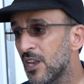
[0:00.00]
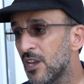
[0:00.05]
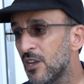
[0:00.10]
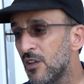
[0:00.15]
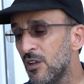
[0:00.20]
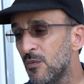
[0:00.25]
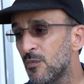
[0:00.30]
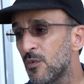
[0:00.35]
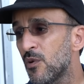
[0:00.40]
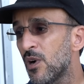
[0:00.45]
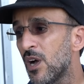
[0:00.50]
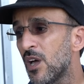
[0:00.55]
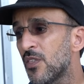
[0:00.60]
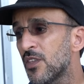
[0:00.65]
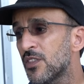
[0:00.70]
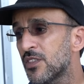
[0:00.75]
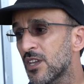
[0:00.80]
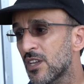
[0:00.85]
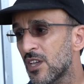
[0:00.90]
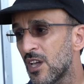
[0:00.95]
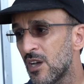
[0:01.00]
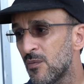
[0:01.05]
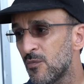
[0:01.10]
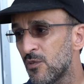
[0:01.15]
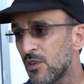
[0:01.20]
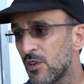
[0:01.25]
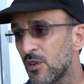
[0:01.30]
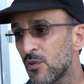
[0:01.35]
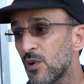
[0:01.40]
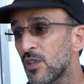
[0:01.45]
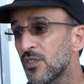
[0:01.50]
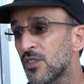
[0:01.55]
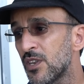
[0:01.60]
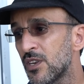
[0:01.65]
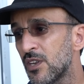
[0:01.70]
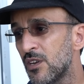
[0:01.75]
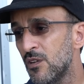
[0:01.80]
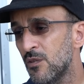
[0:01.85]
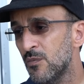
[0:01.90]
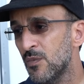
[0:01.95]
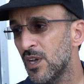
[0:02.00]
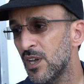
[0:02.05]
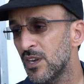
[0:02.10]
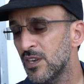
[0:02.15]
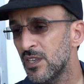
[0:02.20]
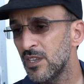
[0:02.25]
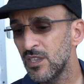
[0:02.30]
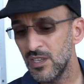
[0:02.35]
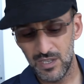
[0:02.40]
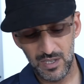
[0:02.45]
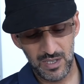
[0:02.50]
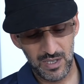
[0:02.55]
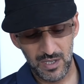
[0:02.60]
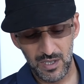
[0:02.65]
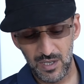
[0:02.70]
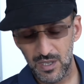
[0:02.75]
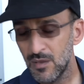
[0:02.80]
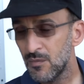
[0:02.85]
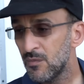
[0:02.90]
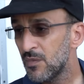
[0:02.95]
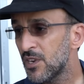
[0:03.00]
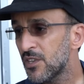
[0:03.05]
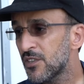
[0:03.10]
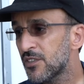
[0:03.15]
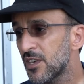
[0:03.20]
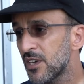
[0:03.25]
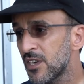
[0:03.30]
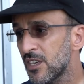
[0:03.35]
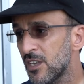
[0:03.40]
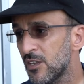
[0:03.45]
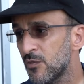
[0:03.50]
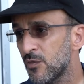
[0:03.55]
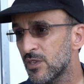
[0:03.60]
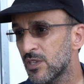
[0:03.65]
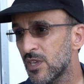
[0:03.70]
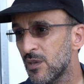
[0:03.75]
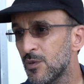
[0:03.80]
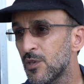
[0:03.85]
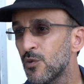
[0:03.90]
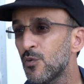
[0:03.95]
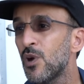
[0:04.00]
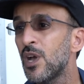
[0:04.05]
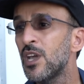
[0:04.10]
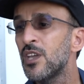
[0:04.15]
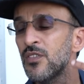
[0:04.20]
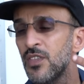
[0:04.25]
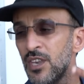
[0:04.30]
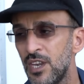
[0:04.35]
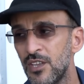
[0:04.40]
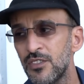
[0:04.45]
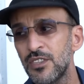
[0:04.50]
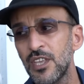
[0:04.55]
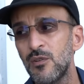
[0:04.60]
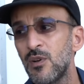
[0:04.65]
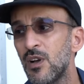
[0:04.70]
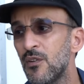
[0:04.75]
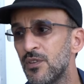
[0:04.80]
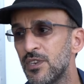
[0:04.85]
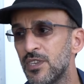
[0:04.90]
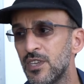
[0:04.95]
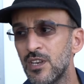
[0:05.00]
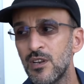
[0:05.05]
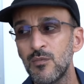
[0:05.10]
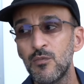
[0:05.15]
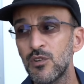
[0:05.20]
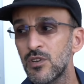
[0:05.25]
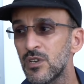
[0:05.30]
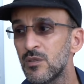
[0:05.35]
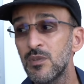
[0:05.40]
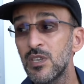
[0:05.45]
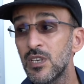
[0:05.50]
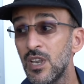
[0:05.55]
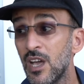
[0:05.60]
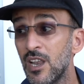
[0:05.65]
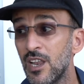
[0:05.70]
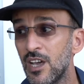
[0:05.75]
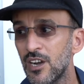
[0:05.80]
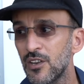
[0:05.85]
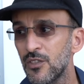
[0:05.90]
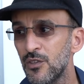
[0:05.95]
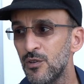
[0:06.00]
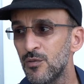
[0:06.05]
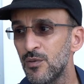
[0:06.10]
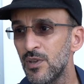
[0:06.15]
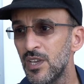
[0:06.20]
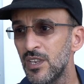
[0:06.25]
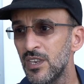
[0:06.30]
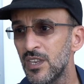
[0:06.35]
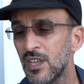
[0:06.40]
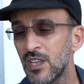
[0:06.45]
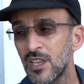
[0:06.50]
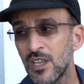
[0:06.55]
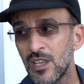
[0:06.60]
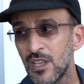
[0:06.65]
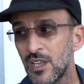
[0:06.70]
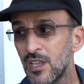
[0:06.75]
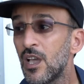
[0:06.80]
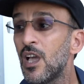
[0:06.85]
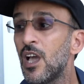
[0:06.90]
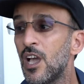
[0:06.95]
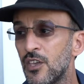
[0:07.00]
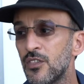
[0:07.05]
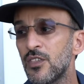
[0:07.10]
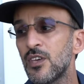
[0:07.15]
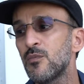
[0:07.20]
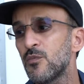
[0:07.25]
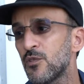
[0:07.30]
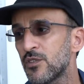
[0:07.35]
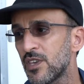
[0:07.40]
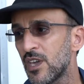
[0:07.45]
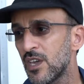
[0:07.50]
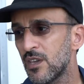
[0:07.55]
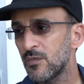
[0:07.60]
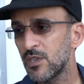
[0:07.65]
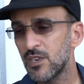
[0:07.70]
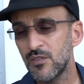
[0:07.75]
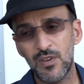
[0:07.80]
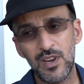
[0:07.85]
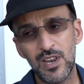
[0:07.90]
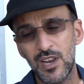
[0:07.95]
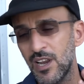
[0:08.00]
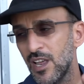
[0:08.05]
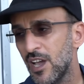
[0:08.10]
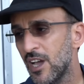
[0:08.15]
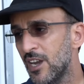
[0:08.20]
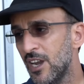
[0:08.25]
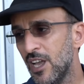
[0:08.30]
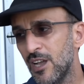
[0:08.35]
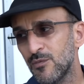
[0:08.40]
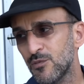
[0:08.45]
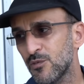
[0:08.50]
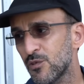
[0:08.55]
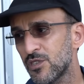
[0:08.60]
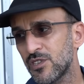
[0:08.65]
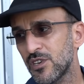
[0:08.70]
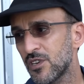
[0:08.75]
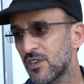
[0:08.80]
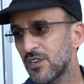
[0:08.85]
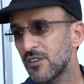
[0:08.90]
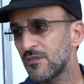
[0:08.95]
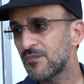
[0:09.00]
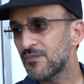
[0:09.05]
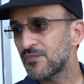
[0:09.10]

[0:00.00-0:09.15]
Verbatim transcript: اللحمة وهذا التكامل الوطني العماني من الصغير والكبير وأيضا حتى الوافدين المقيمين على أرض عمان أيضا مساهمين فلله الحمد والشكر